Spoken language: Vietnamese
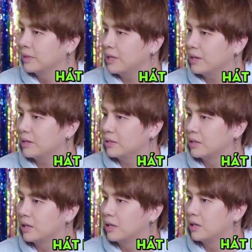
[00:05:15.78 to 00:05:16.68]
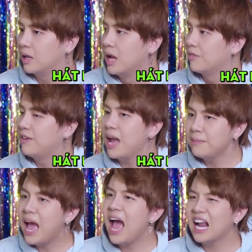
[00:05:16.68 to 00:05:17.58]
Đèn đèn và
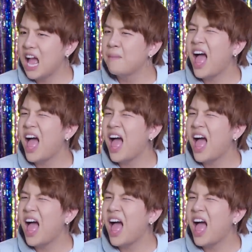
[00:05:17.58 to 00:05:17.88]
em đã gặp